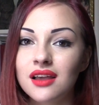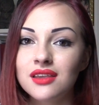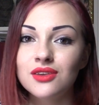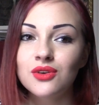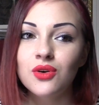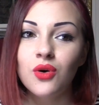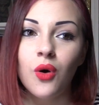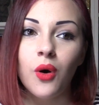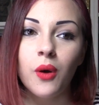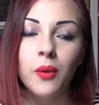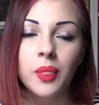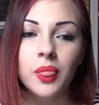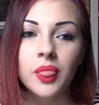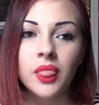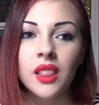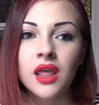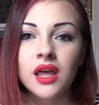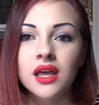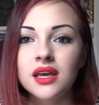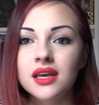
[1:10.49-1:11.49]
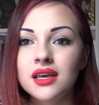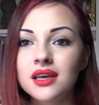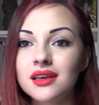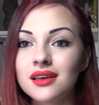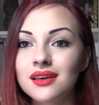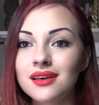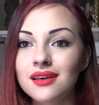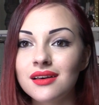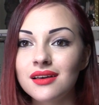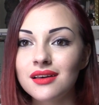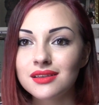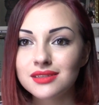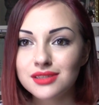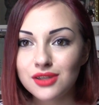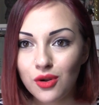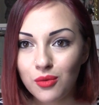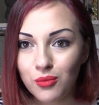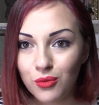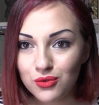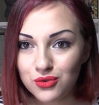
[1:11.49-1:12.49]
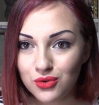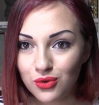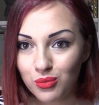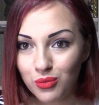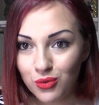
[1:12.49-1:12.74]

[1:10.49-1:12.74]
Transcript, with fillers: Io eh, sarò molto,